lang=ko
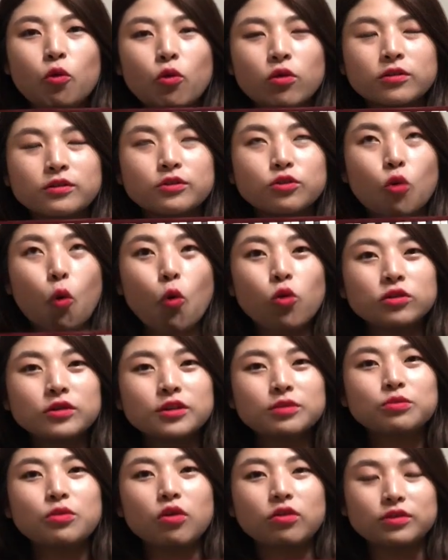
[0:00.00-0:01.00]
그
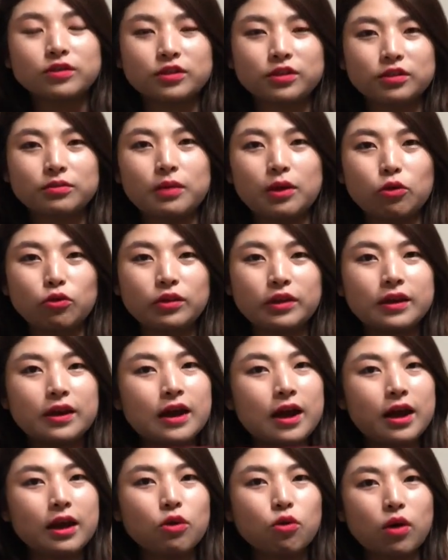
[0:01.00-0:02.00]
공식 명칭이
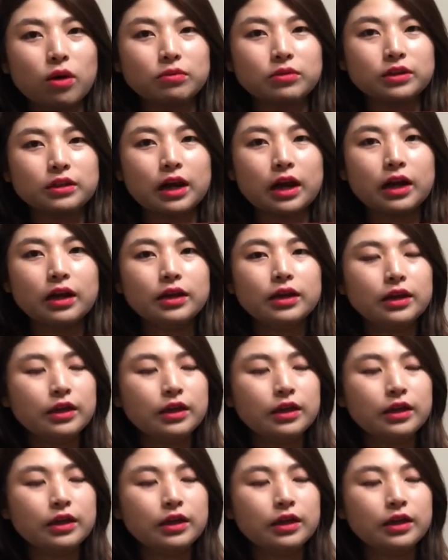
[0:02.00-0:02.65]
멜로디카라고 합니다.